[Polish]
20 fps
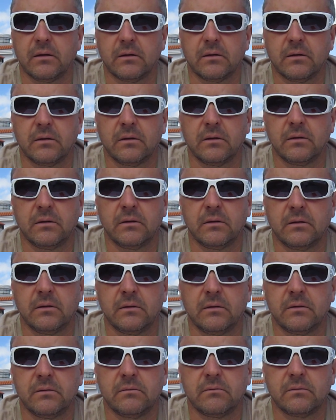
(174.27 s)

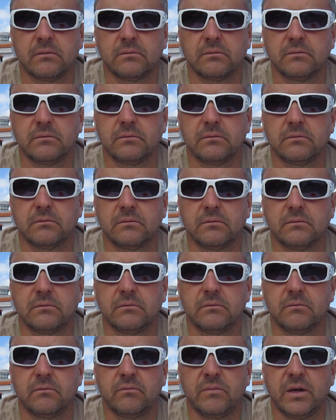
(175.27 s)

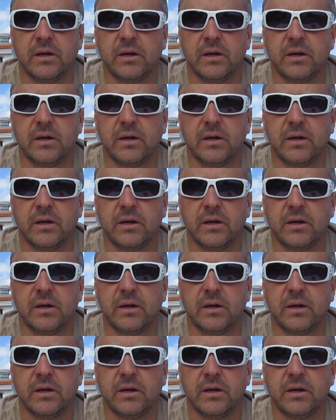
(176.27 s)
E,